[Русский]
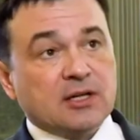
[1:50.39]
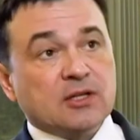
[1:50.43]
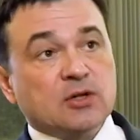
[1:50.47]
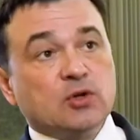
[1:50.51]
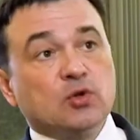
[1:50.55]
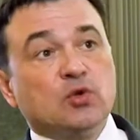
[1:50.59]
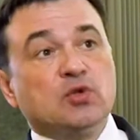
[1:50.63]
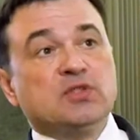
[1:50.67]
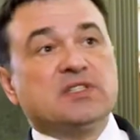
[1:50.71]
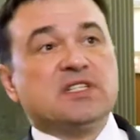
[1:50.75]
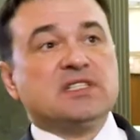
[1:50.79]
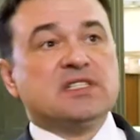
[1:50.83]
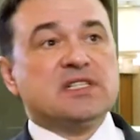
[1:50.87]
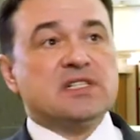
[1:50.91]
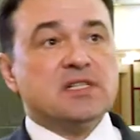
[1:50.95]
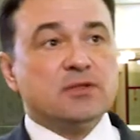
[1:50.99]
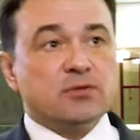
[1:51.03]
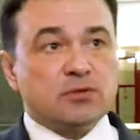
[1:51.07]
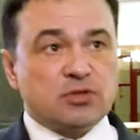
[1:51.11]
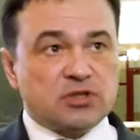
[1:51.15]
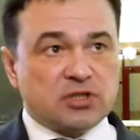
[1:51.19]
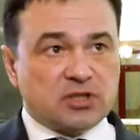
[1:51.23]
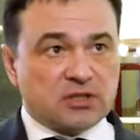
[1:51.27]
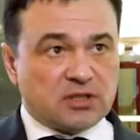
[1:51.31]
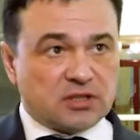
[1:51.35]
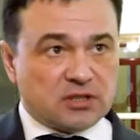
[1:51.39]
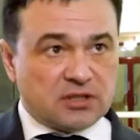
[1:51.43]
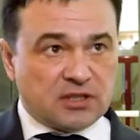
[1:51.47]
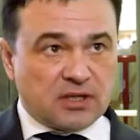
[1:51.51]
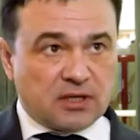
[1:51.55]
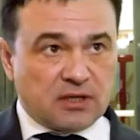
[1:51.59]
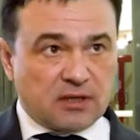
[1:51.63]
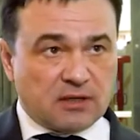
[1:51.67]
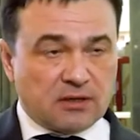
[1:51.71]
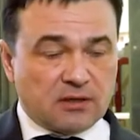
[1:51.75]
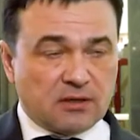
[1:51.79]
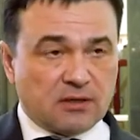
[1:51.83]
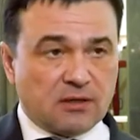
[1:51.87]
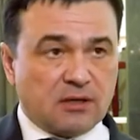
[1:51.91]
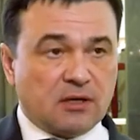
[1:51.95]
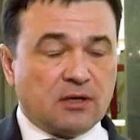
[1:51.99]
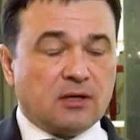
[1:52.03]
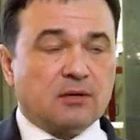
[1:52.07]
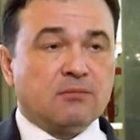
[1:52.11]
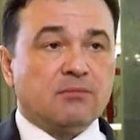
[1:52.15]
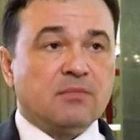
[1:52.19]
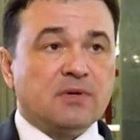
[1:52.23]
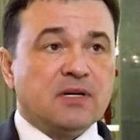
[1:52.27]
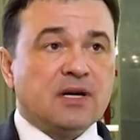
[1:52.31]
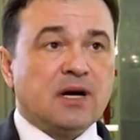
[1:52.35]
Но со следующей недели
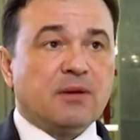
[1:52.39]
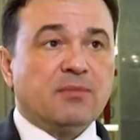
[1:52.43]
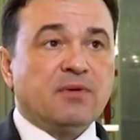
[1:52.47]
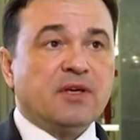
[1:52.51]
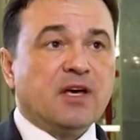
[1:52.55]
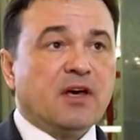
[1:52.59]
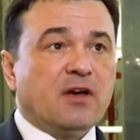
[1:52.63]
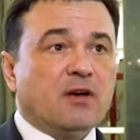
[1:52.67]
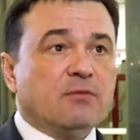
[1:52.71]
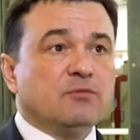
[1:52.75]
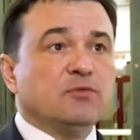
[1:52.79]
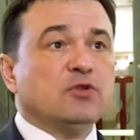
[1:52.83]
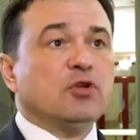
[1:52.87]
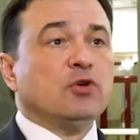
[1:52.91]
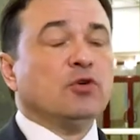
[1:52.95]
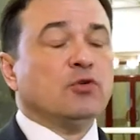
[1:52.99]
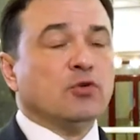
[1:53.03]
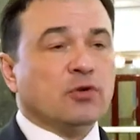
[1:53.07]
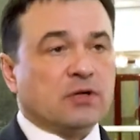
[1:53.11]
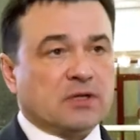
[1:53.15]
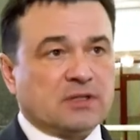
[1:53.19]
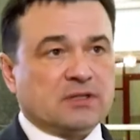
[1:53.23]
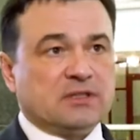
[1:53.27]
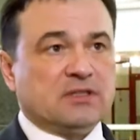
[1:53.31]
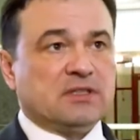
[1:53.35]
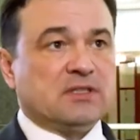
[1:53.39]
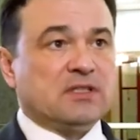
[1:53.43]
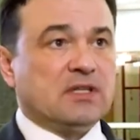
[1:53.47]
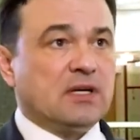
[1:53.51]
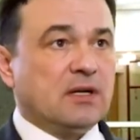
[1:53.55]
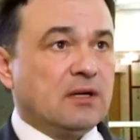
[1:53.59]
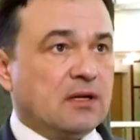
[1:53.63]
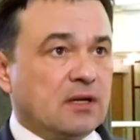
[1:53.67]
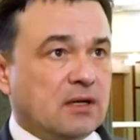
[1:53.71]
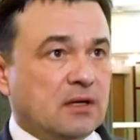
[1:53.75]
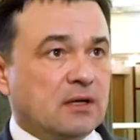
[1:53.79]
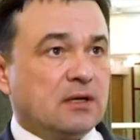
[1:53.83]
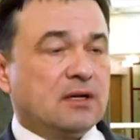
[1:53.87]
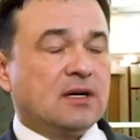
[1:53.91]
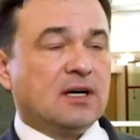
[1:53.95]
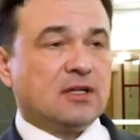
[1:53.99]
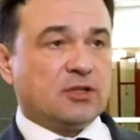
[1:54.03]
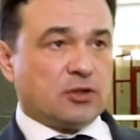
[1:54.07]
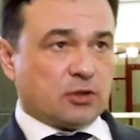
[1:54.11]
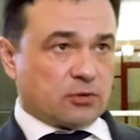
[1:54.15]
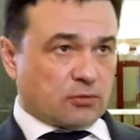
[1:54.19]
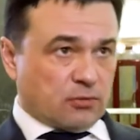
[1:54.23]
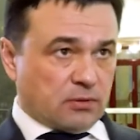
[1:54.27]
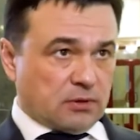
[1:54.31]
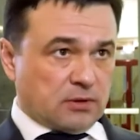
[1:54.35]
мы объявим трехнедельные
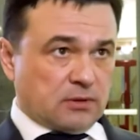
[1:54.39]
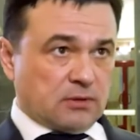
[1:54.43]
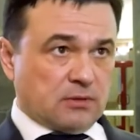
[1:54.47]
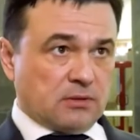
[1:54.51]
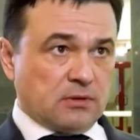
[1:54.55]
каникулы.